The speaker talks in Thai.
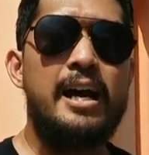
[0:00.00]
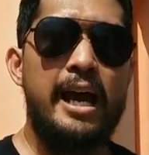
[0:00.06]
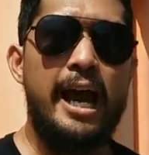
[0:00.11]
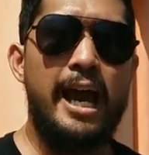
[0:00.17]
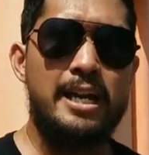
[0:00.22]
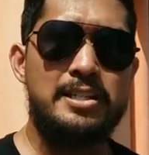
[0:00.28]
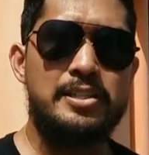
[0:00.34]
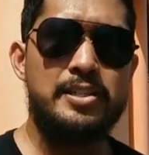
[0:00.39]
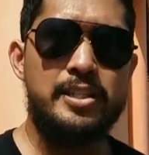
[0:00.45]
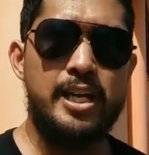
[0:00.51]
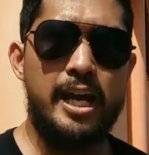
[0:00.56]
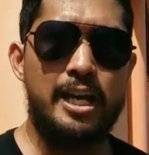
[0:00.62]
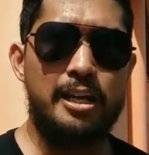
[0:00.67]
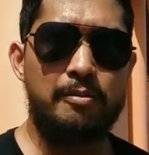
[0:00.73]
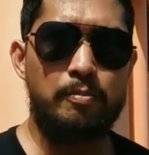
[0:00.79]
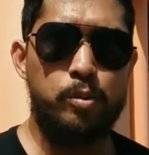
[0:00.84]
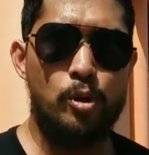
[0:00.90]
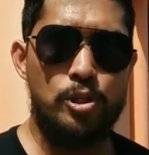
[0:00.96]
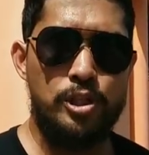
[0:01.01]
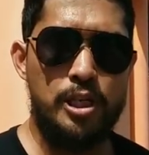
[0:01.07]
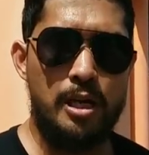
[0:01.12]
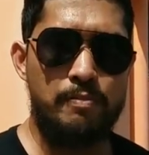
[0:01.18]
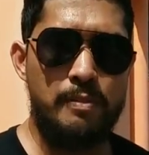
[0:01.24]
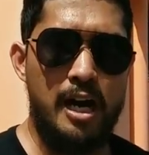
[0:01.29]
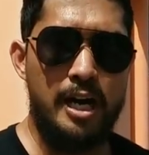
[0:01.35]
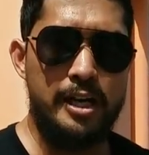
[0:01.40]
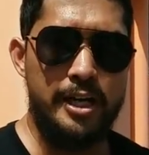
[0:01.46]
handstand push
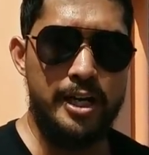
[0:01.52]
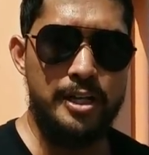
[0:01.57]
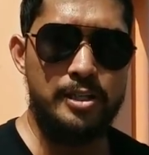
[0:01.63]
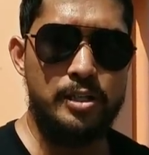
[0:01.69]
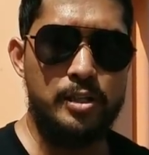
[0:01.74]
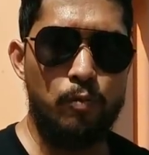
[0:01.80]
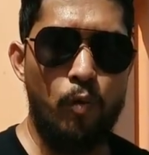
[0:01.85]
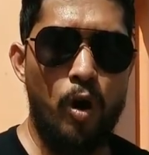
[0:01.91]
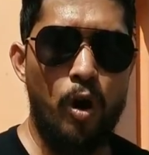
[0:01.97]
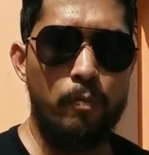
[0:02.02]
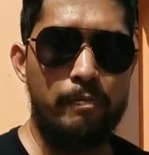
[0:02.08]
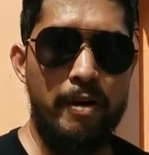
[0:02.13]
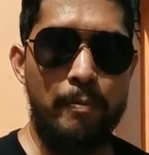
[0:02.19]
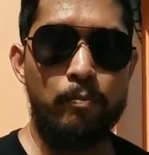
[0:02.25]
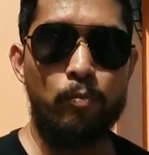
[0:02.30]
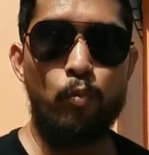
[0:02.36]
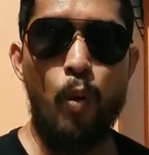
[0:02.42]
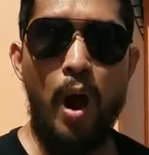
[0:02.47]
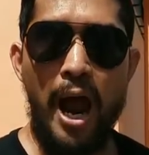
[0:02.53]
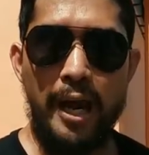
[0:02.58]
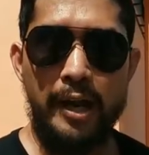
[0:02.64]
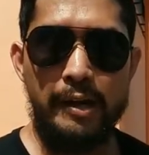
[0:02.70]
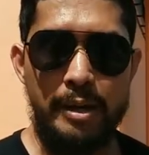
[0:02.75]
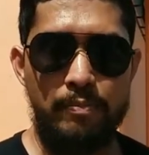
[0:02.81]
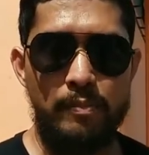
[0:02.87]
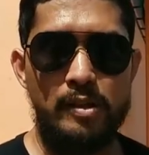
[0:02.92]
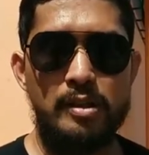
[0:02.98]
up against the wall แบบ wide
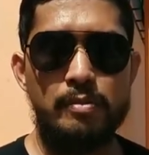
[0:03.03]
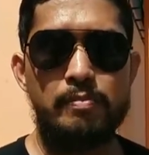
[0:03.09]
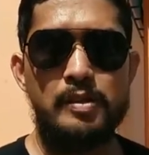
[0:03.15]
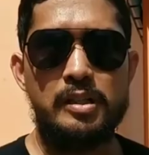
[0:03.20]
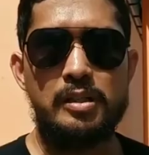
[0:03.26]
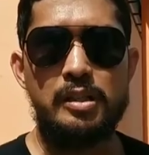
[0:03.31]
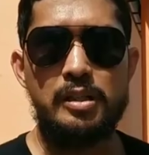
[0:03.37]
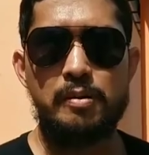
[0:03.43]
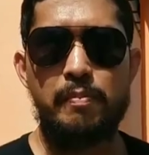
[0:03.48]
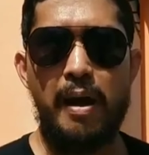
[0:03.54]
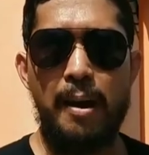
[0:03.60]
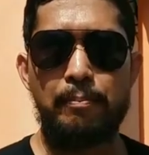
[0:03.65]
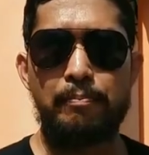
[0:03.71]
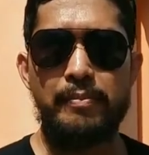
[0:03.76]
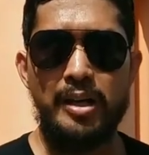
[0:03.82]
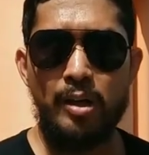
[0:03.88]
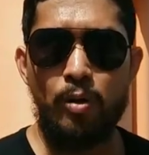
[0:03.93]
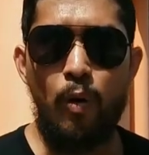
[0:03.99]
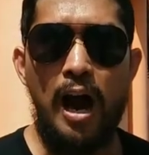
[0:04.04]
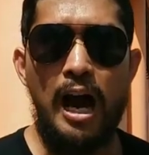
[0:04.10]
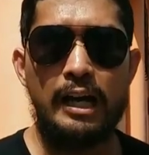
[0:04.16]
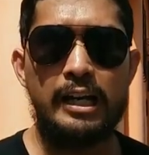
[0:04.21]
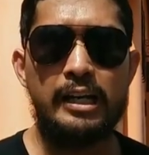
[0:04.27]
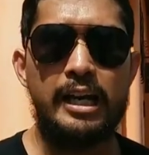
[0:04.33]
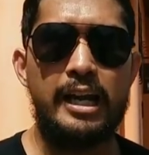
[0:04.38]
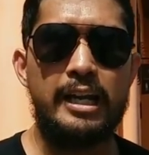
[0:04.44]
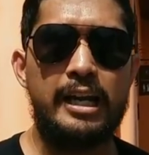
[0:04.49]
grip คือแบบมือกว้าง
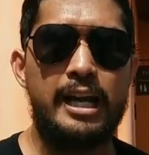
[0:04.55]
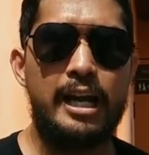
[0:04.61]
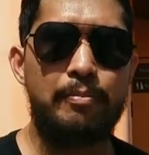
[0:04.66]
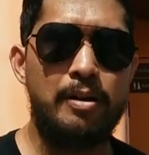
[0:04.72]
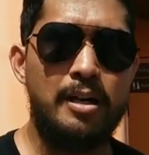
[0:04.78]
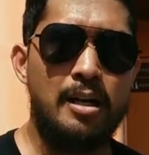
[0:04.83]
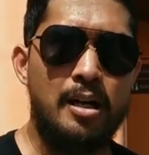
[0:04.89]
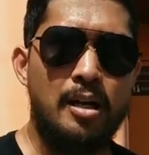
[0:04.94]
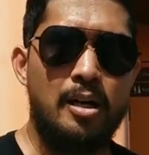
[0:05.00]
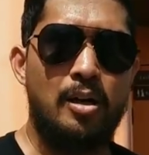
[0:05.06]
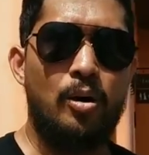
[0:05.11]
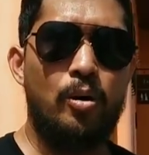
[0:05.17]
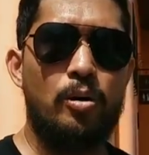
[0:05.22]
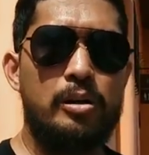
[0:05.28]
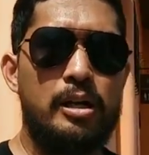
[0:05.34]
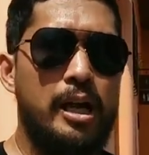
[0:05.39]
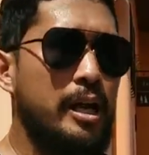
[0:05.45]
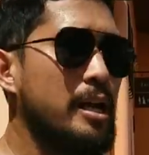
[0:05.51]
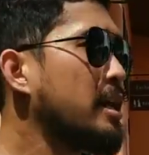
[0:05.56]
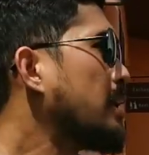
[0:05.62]
นั่นเองนะครับโอเค